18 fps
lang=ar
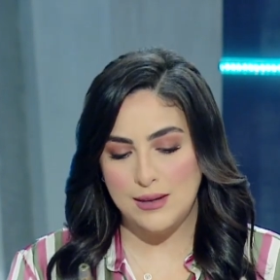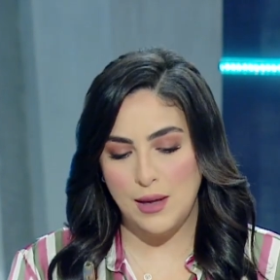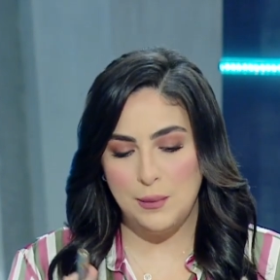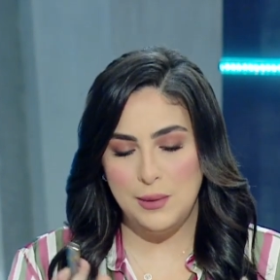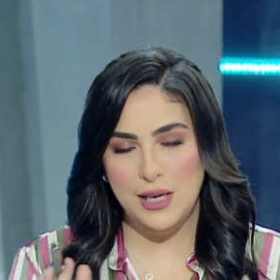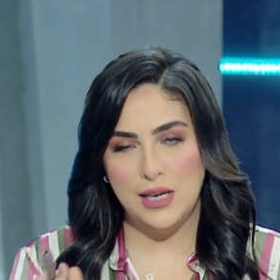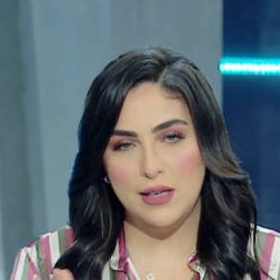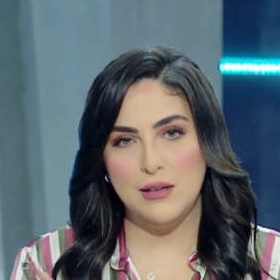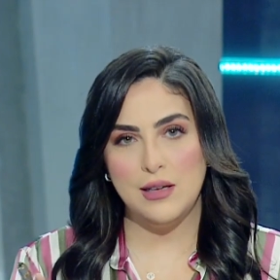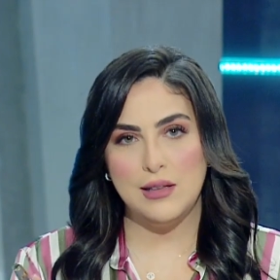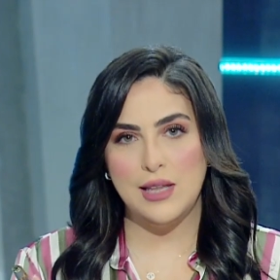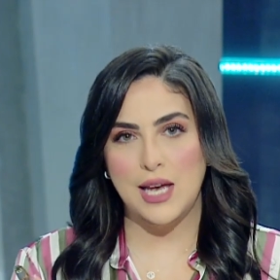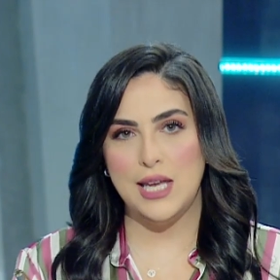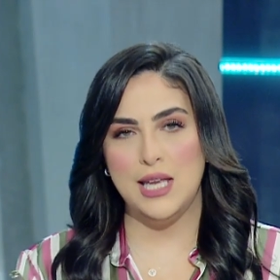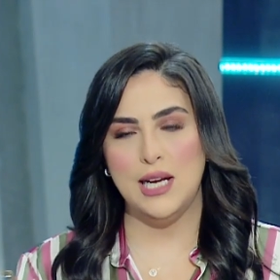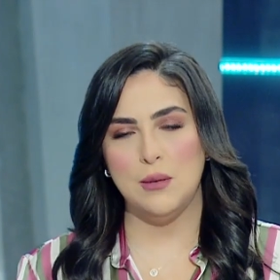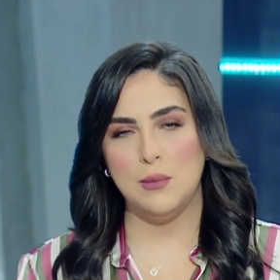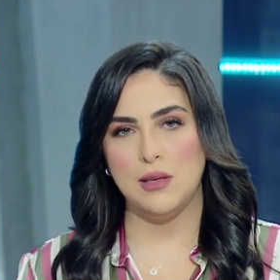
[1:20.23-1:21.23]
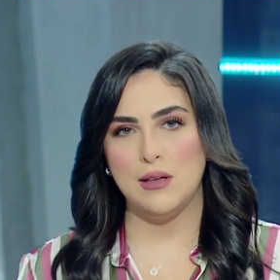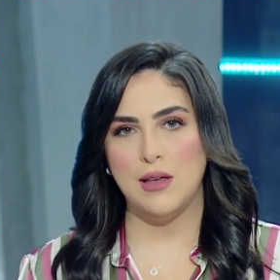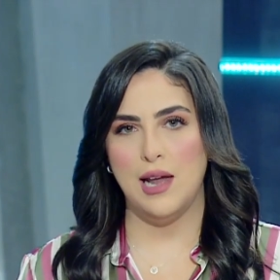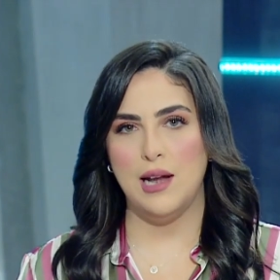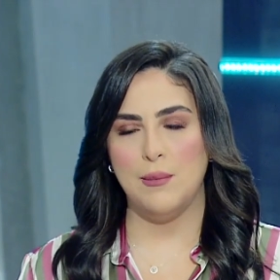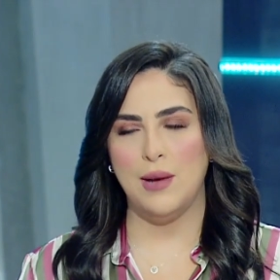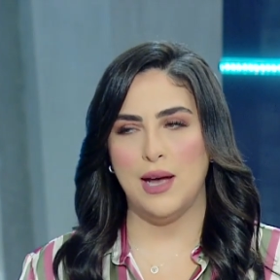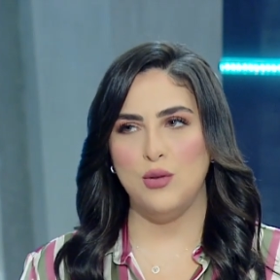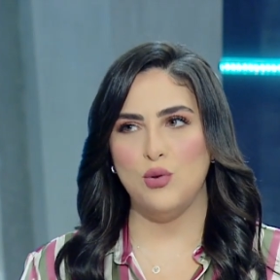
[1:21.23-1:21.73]
طبيعه التغيير اللي
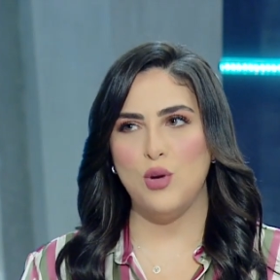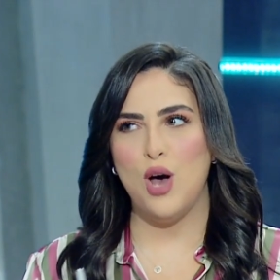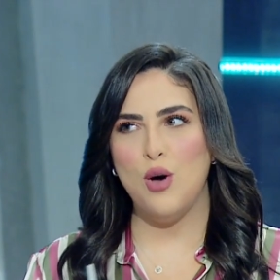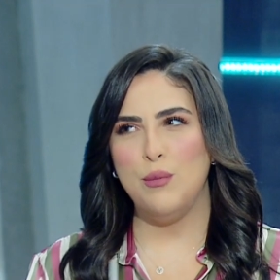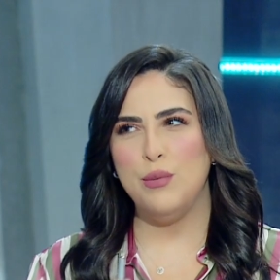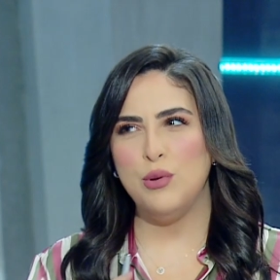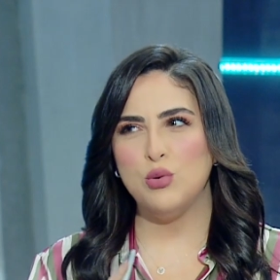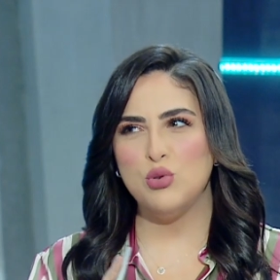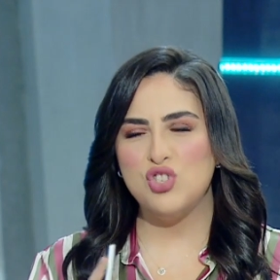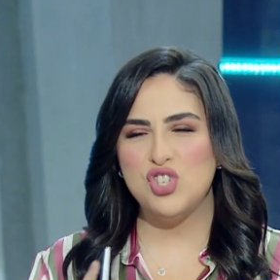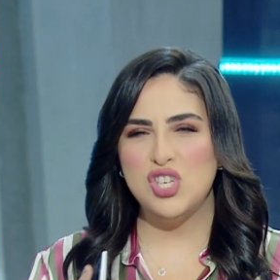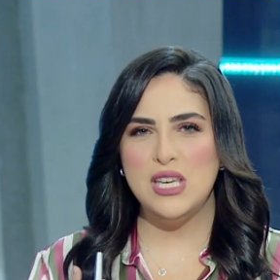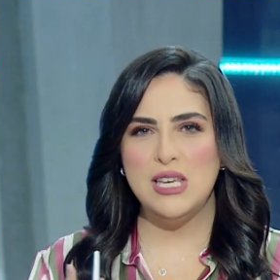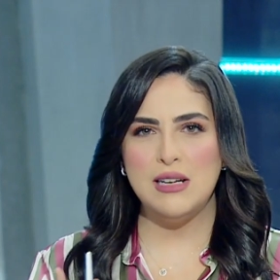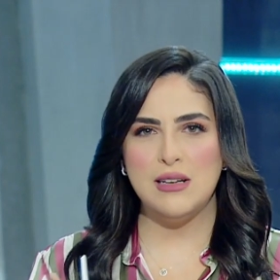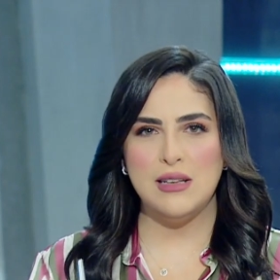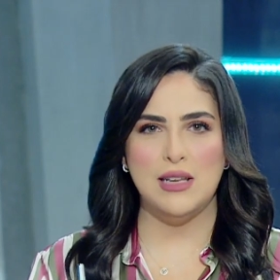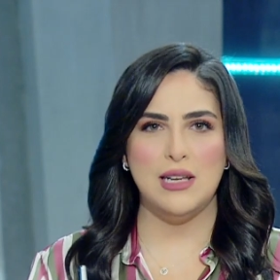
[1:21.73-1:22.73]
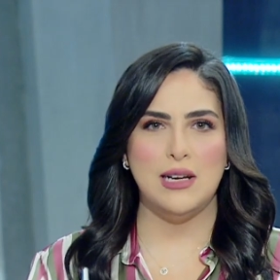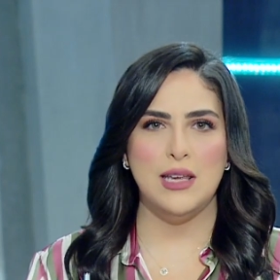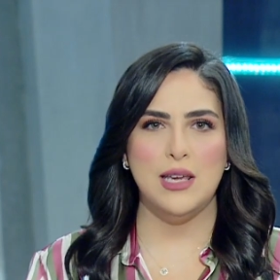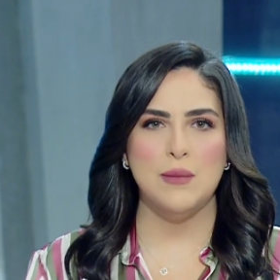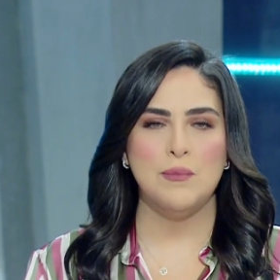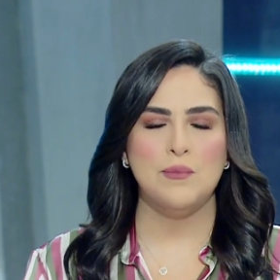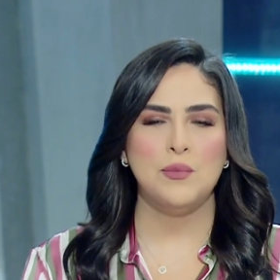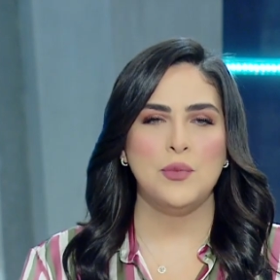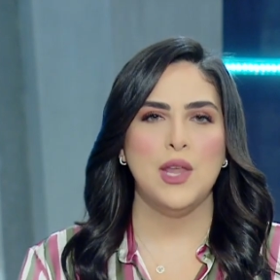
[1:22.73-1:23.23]
بيتكلم عنه او بيشير
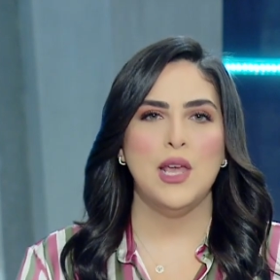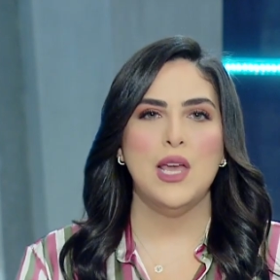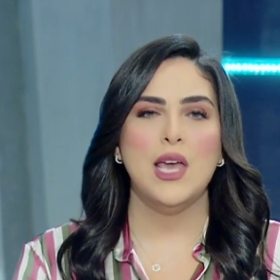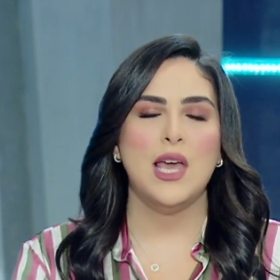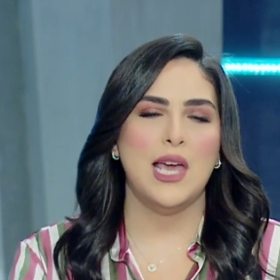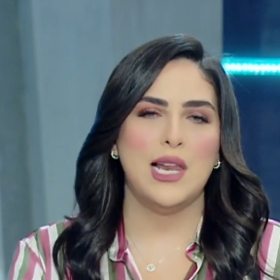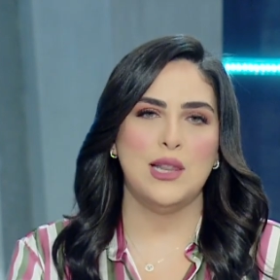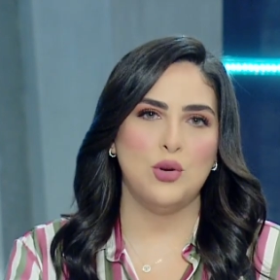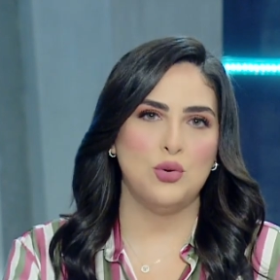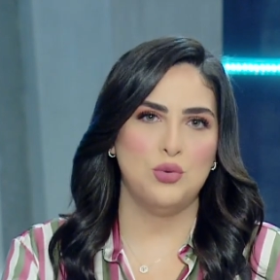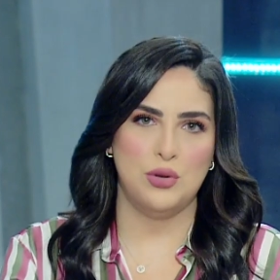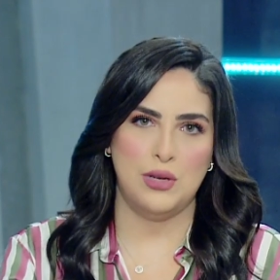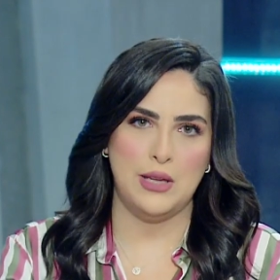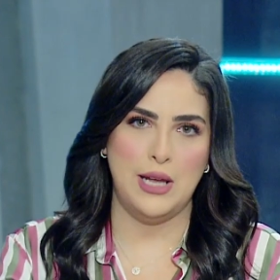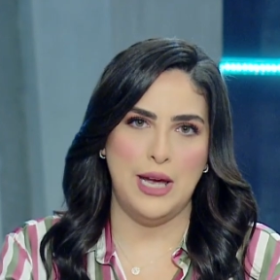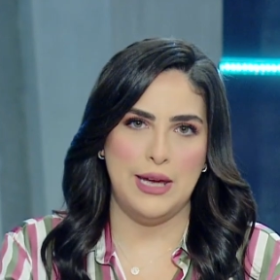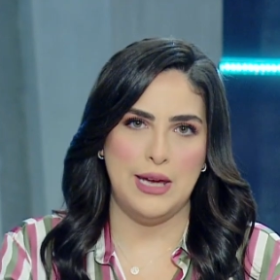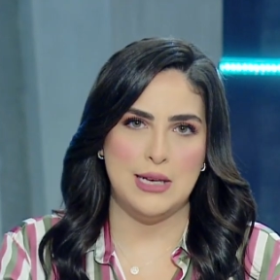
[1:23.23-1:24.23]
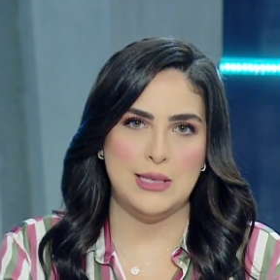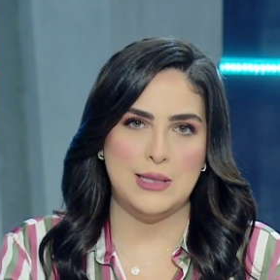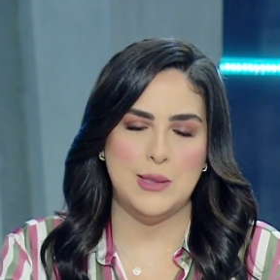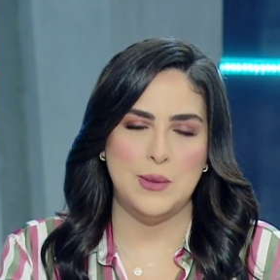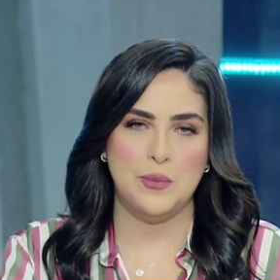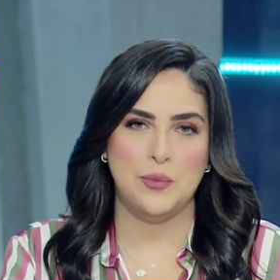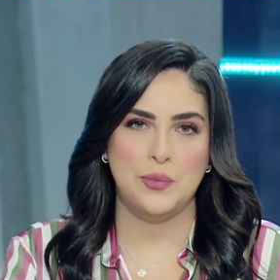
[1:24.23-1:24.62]
اليه الدكتور الدحجازي